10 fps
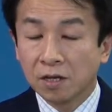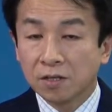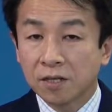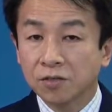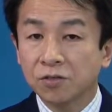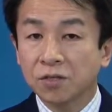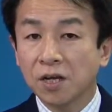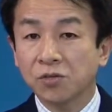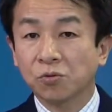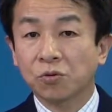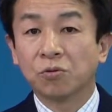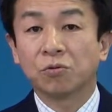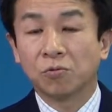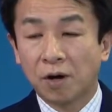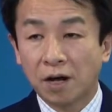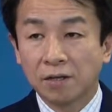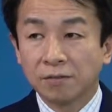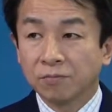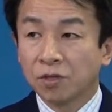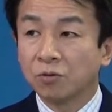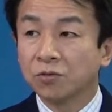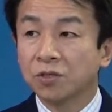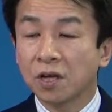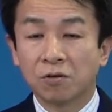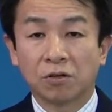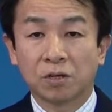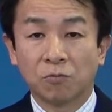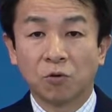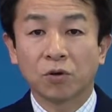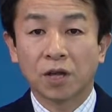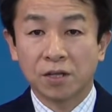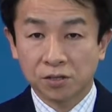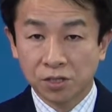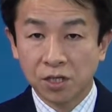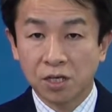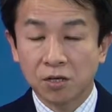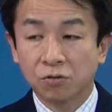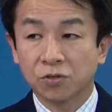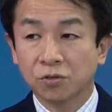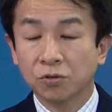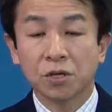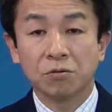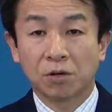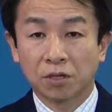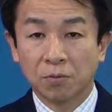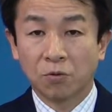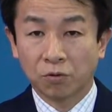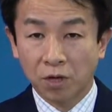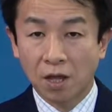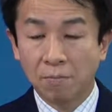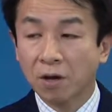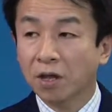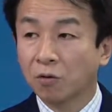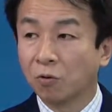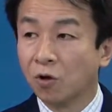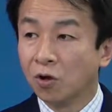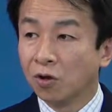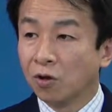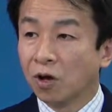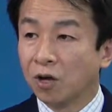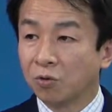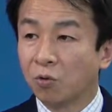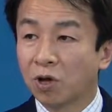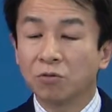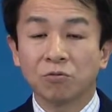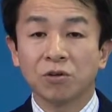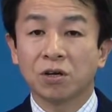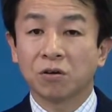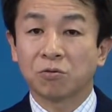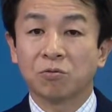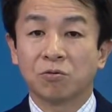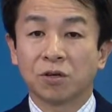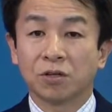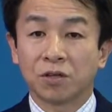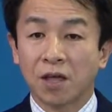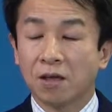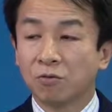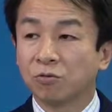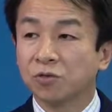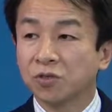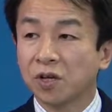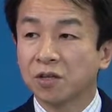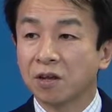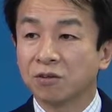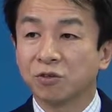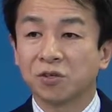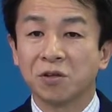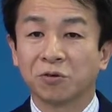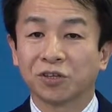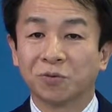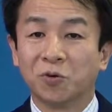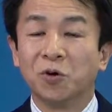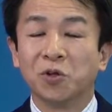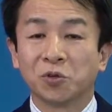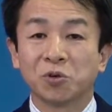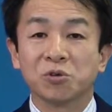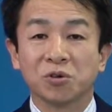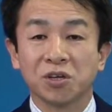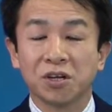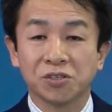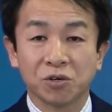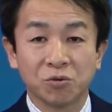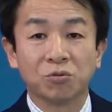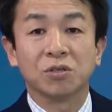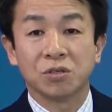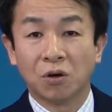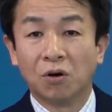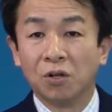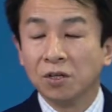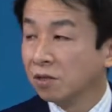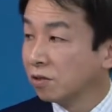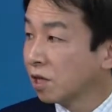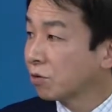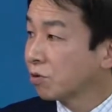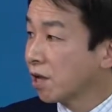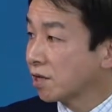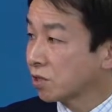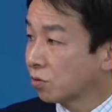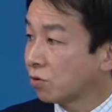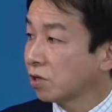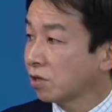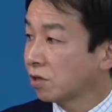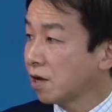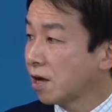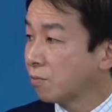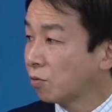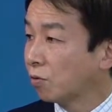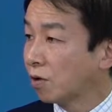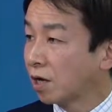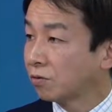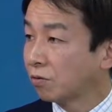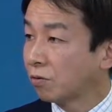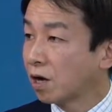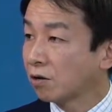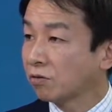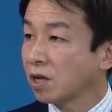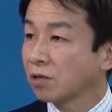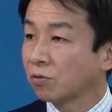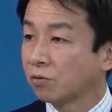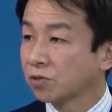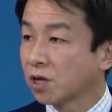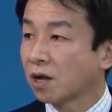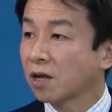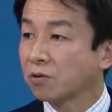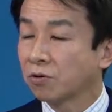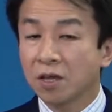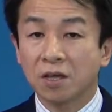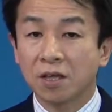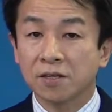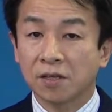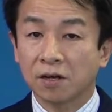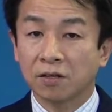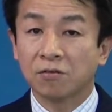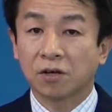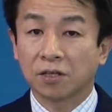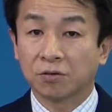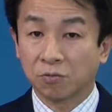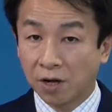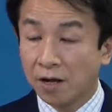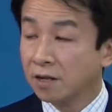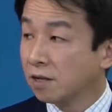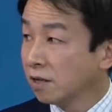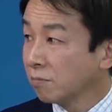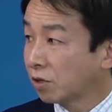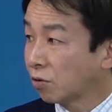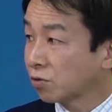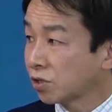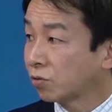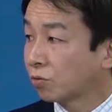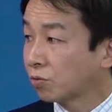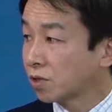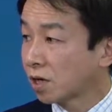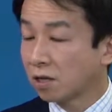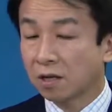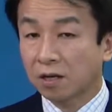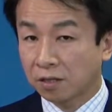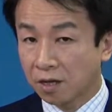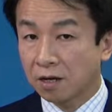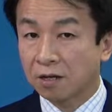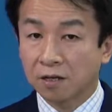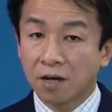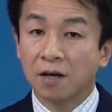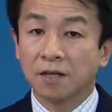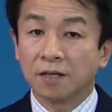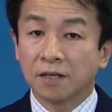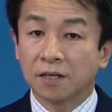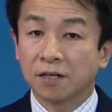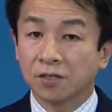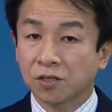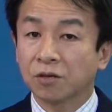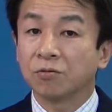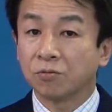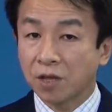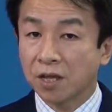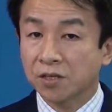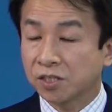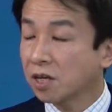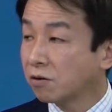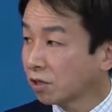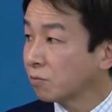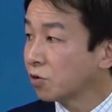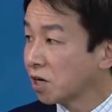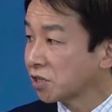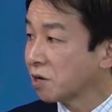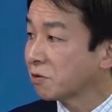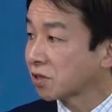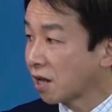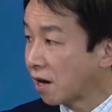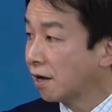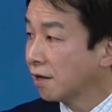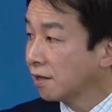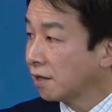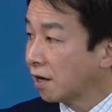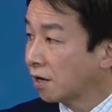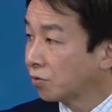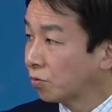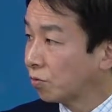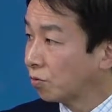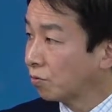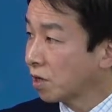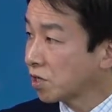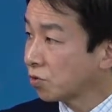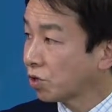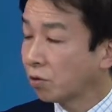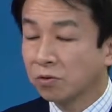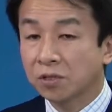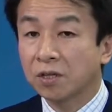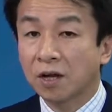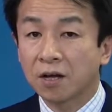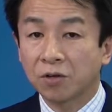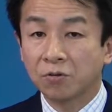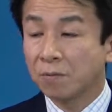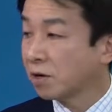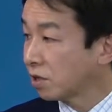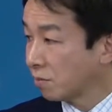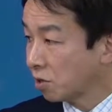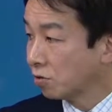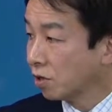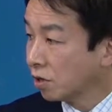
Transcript: 30歳以上ということは40歳の方も OK だし45歳の方も OK、まあ、結構あの他の国から来る方で60歳70歳の方も時々いらっしゃるようですよなのでそういったもうあのある程度社会を経験されてる方とかまたお仕事をされた方がいらっしゃるのでしている方もいらっしゃいますからあの、まあ、非常に落ち着いた環境で学べる